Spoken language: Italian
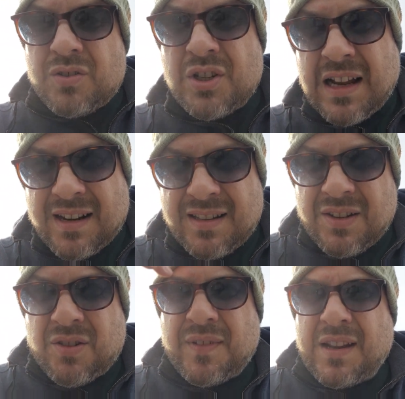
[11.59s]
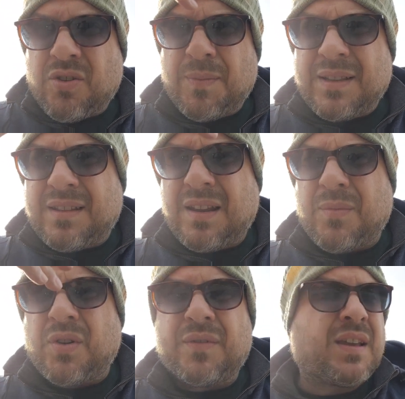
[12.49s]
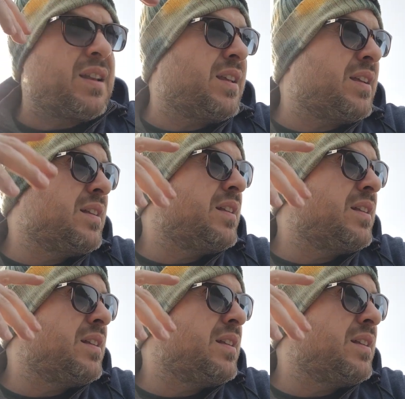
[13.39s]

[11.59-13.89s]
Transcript: Gilardino vieni a commentare mo vieni